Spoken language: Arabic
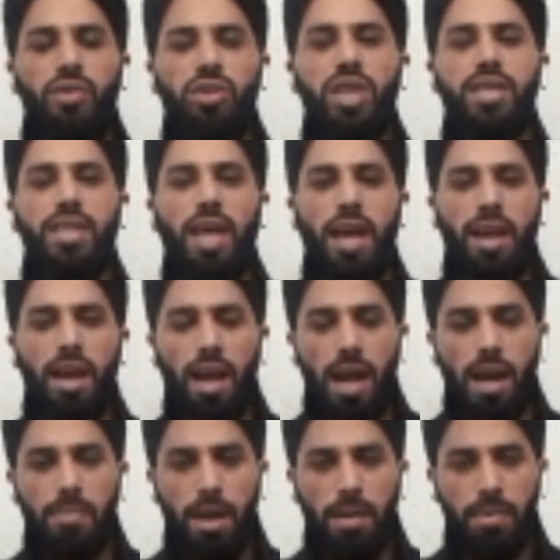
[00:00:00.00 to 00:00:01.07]
الفرصه
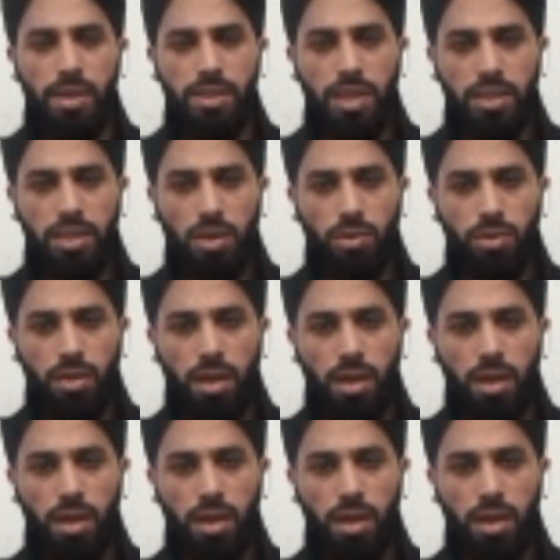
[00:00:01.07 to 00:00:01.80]
سانحه امام الجيش